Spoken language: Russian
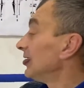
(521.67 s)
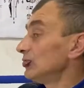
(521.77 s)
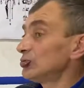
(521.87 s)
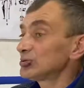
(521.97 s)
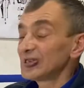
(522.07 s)

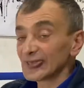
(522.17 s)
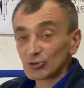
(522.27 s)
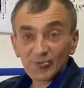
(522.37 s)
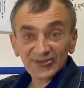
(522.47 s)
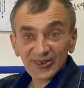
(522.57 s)
ну для
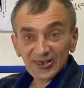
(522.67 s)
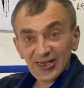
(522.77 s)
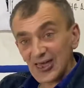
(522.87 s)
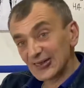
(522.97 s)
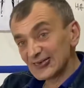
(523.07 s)
дома
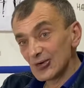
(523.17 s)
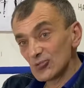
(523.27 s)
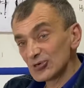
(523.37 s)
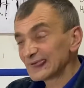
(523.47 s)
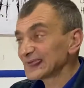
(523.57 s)
такая, для
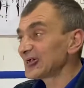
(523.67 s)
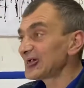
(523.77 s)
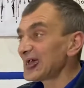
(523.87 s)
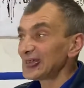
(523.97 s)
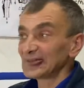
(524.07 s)
улицы
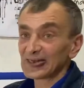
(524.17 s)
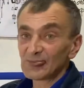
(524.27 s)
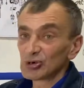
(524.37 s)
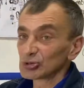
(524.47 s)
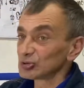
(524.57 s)
такая, на
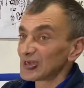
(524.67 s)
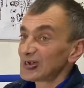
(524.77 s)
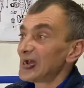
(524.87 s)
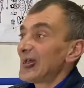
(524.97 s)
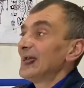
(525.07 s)
работу
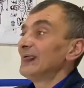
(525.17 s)
такая.